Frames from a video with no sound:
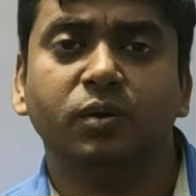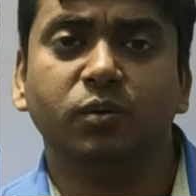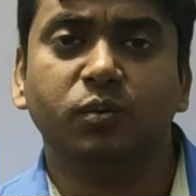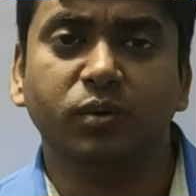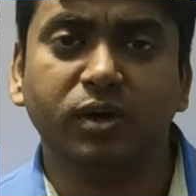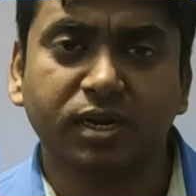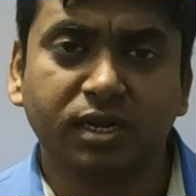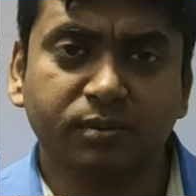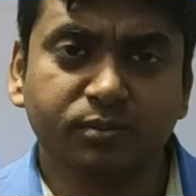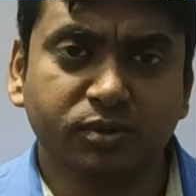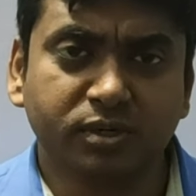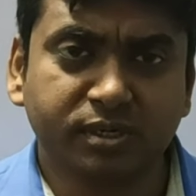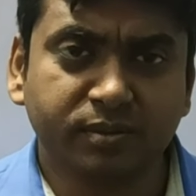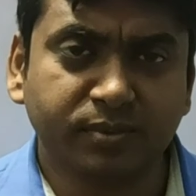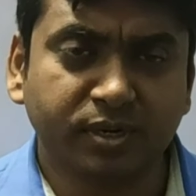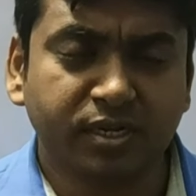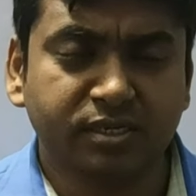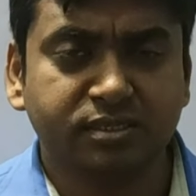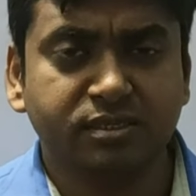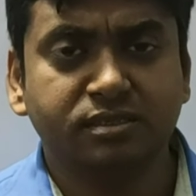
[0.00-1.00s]
वेलकम टू
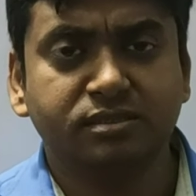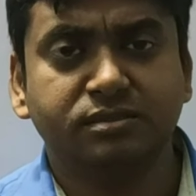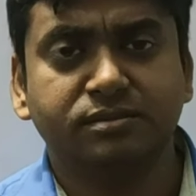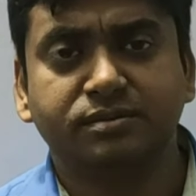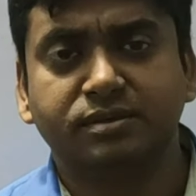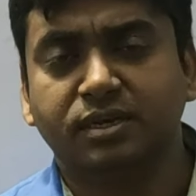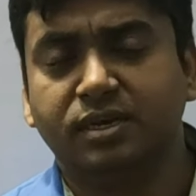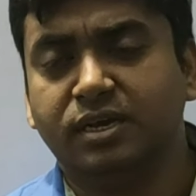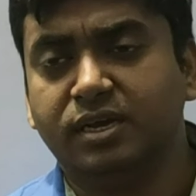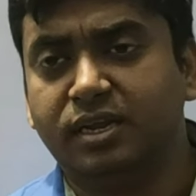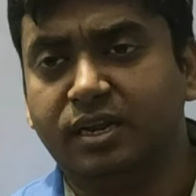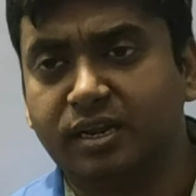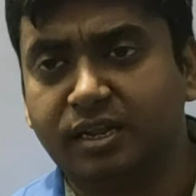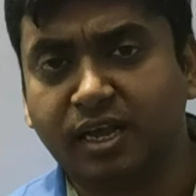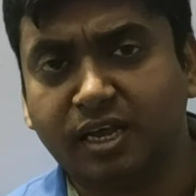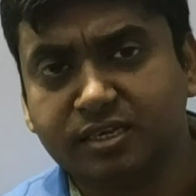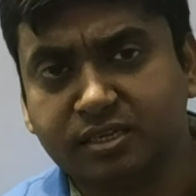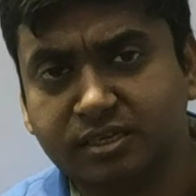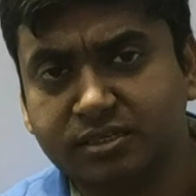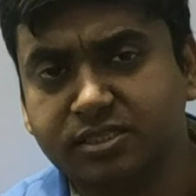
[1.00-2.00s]
एटम क्लासेस
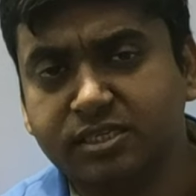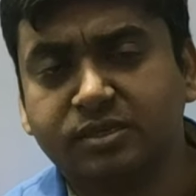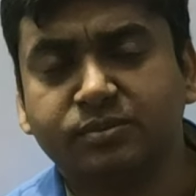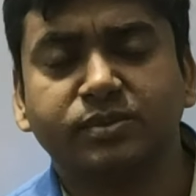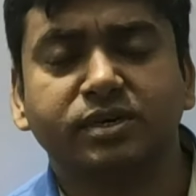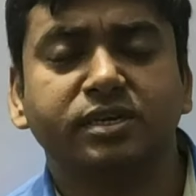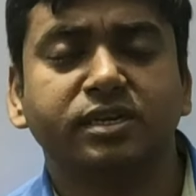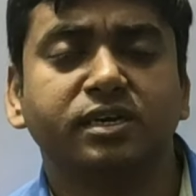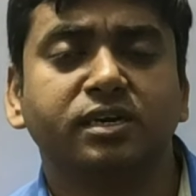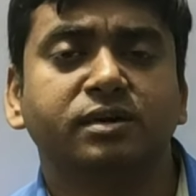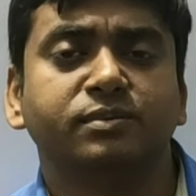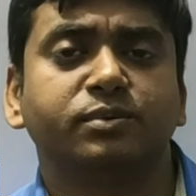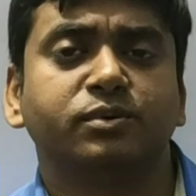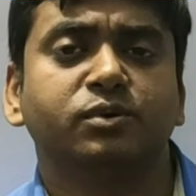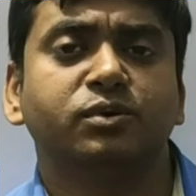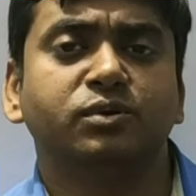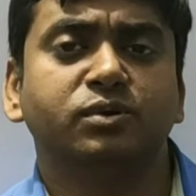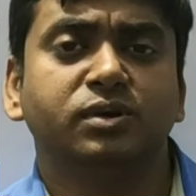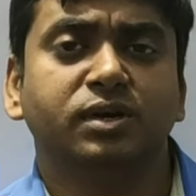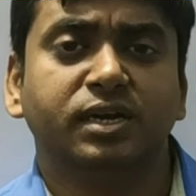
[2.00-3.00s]
लास्ट लेक्चर मैंने
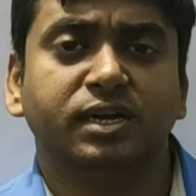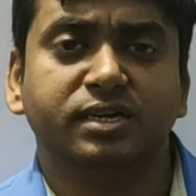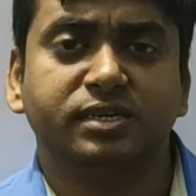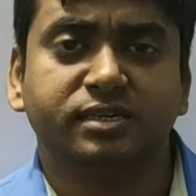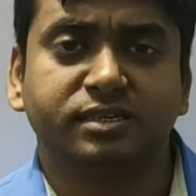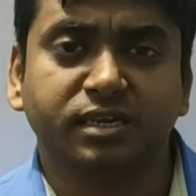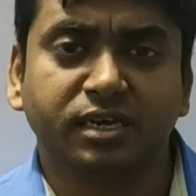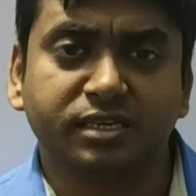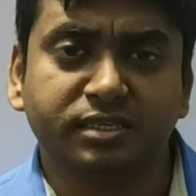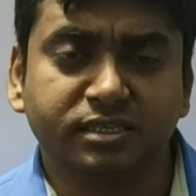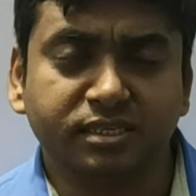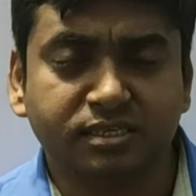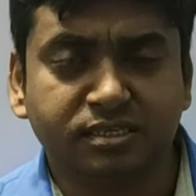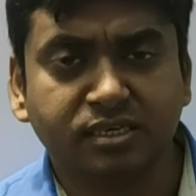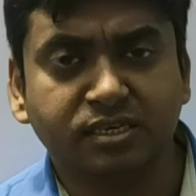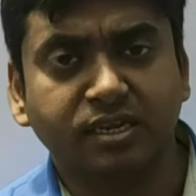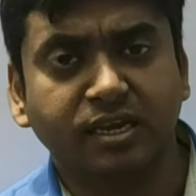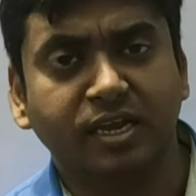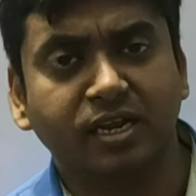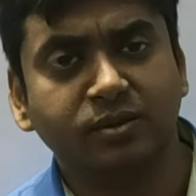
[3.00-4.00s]
आपको
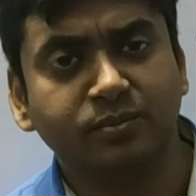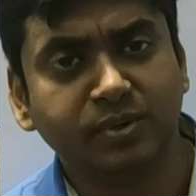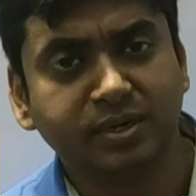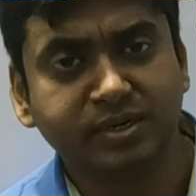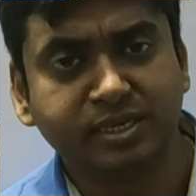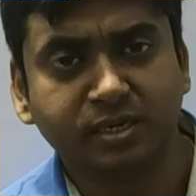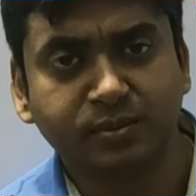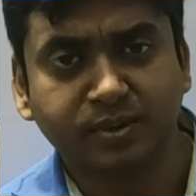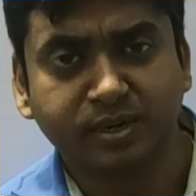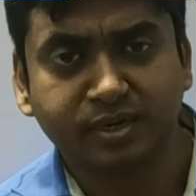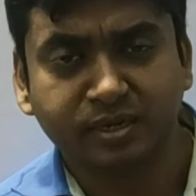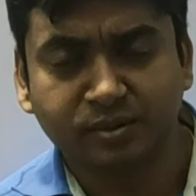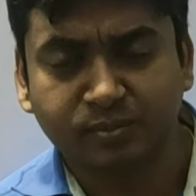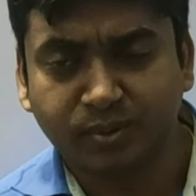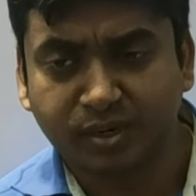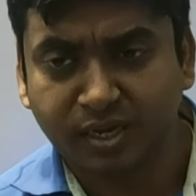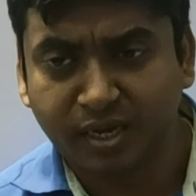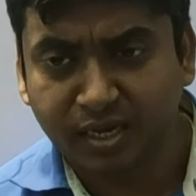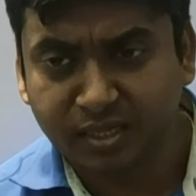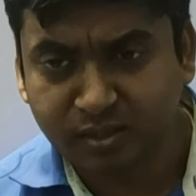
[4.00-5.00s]
ट्रांजिशन एलिमेंट के बारे में
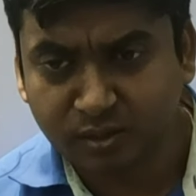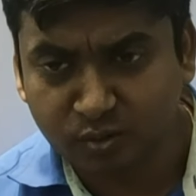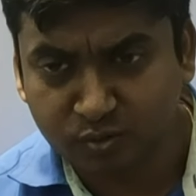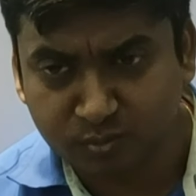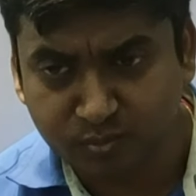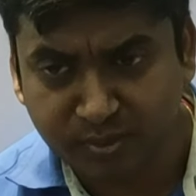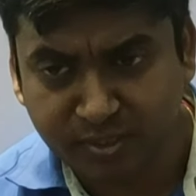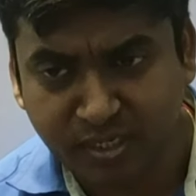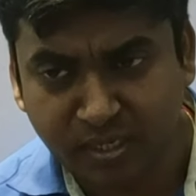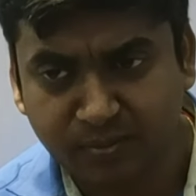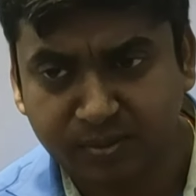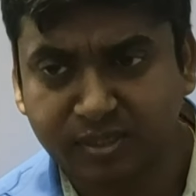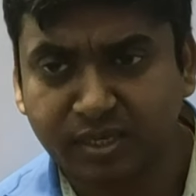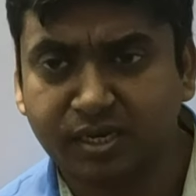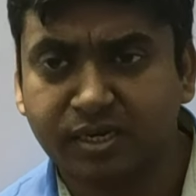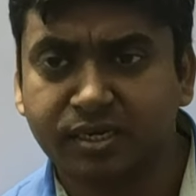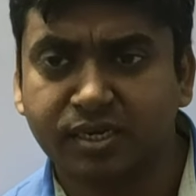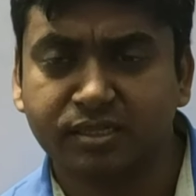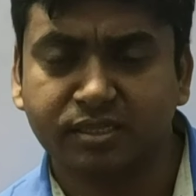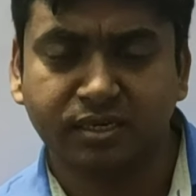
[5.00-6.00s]
पढ़ाया था उसमें क्या
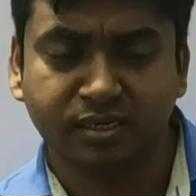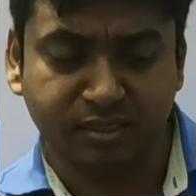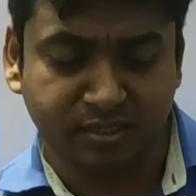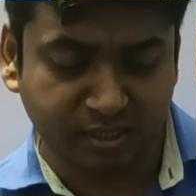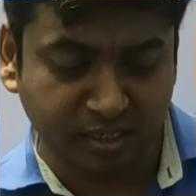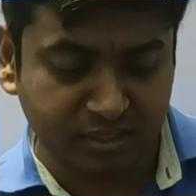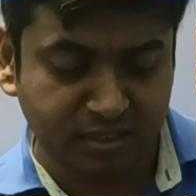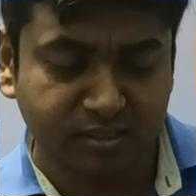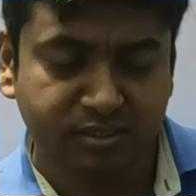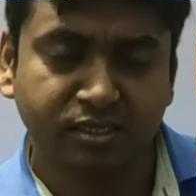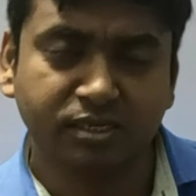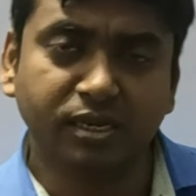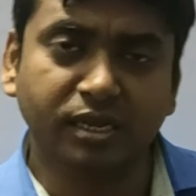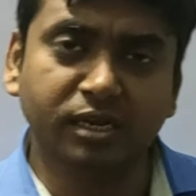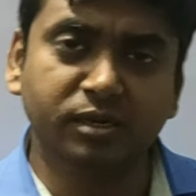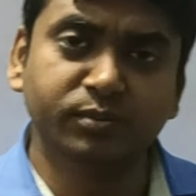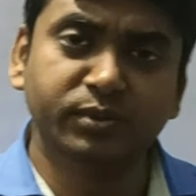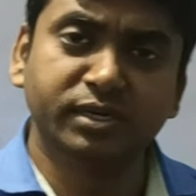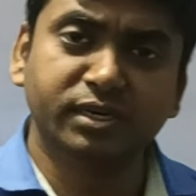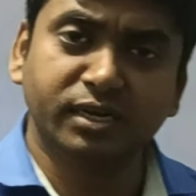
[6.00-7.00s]
बताया गया था कि ट्रांजिशन
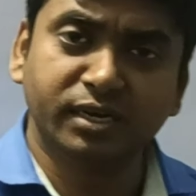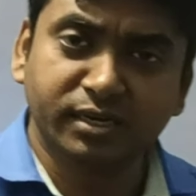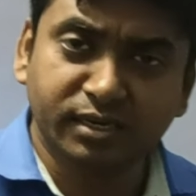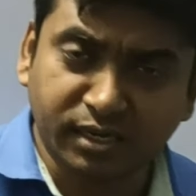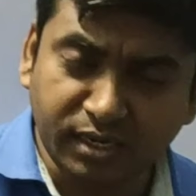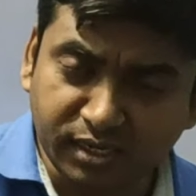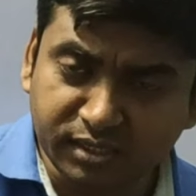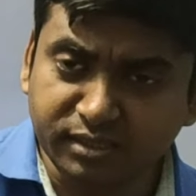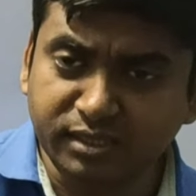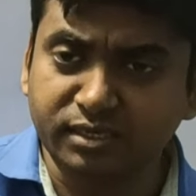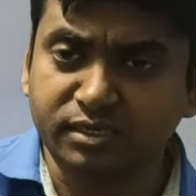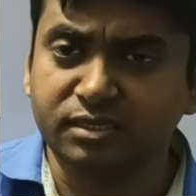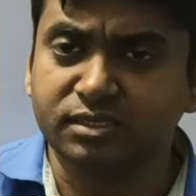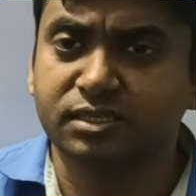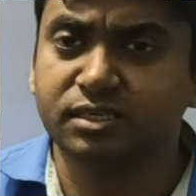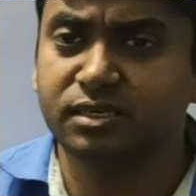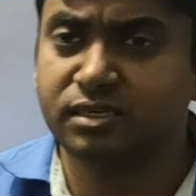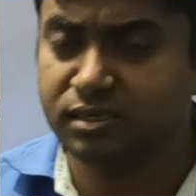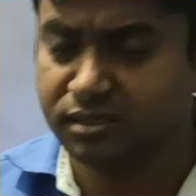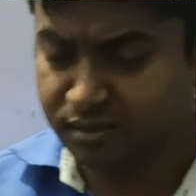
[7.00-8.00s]
एलिमेंट कहते
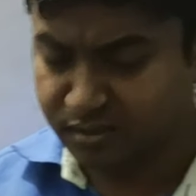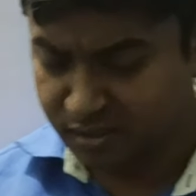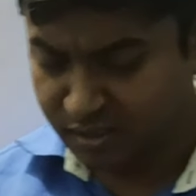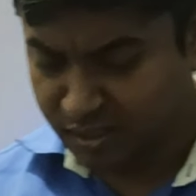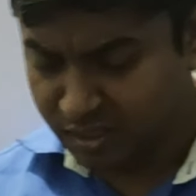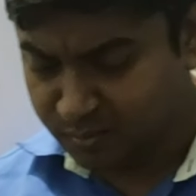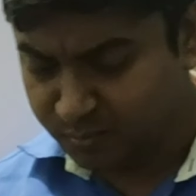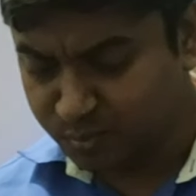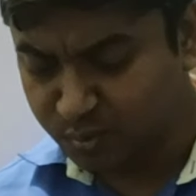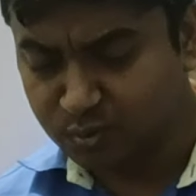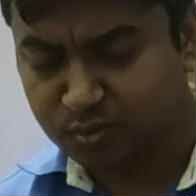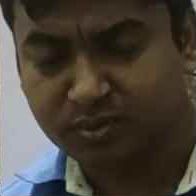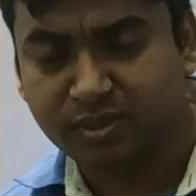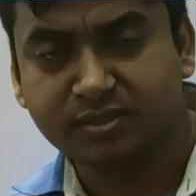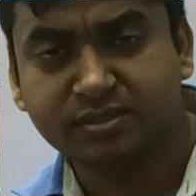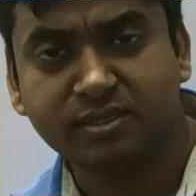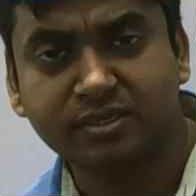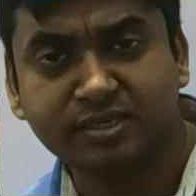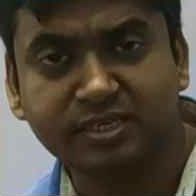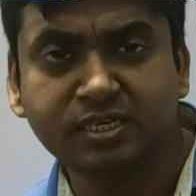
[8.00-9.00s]
किसे हैं फिर उसके
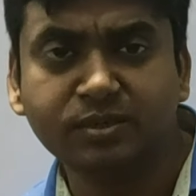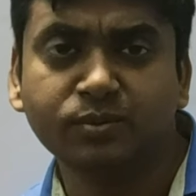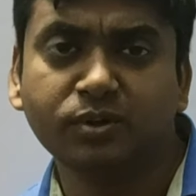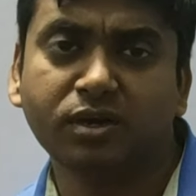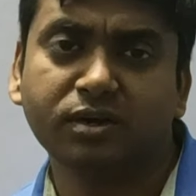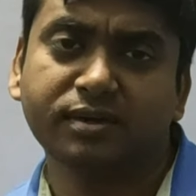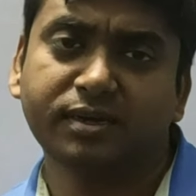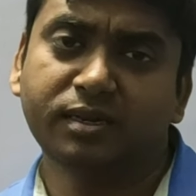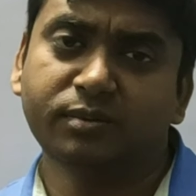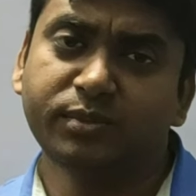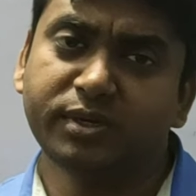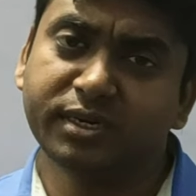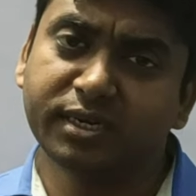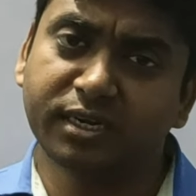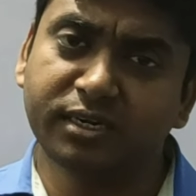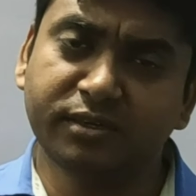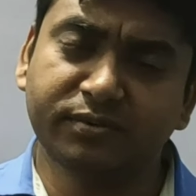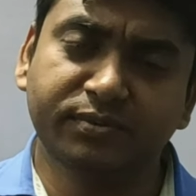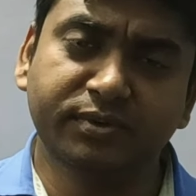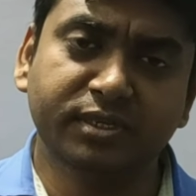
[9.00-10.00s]
बाद से डी ब्लॉक एलिमेंट
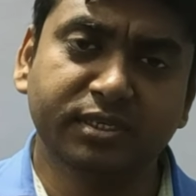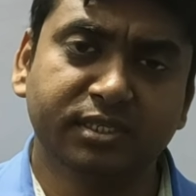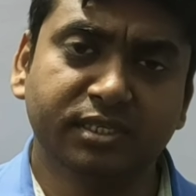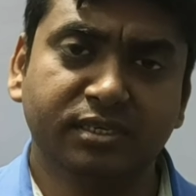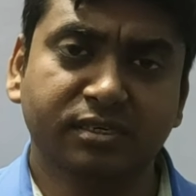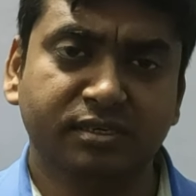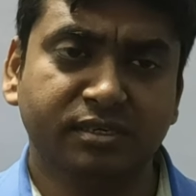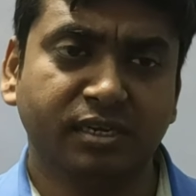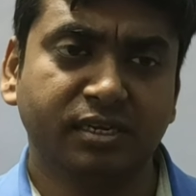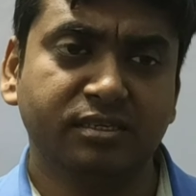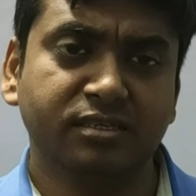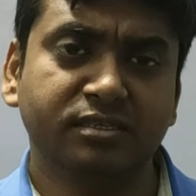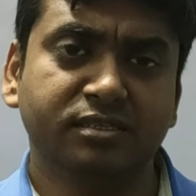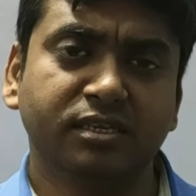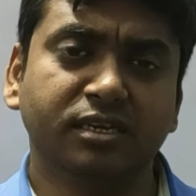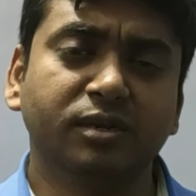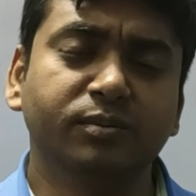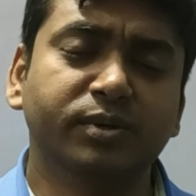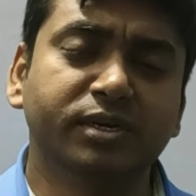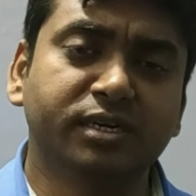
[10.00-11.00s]
का डिफिनीसन
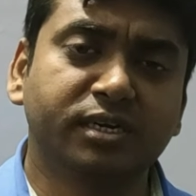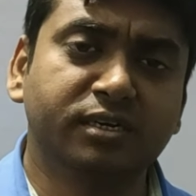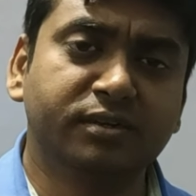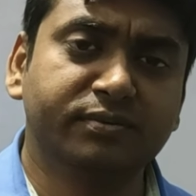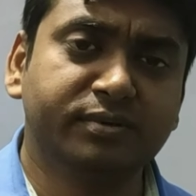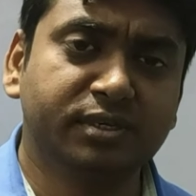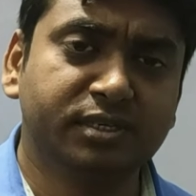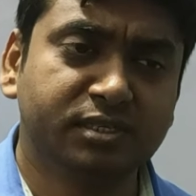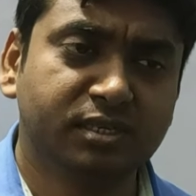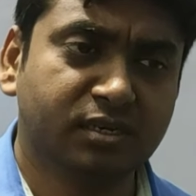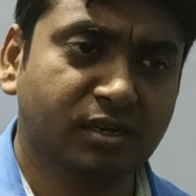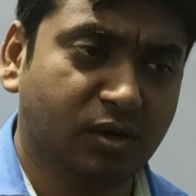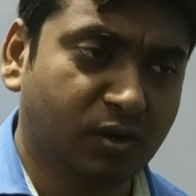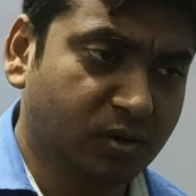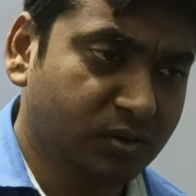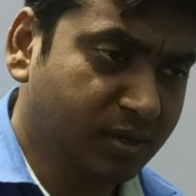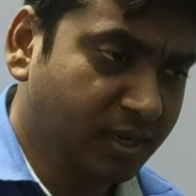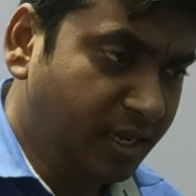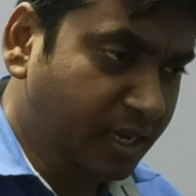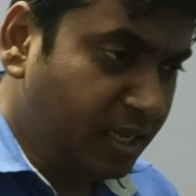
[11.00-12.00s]
ट्रांजिशन एलिमेंट का डिफिनीसन
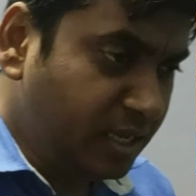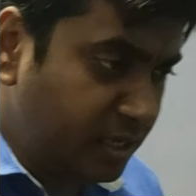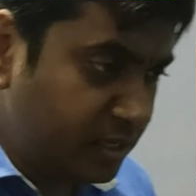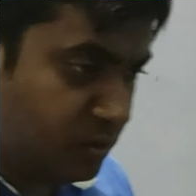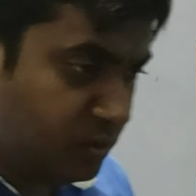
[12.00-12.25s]
और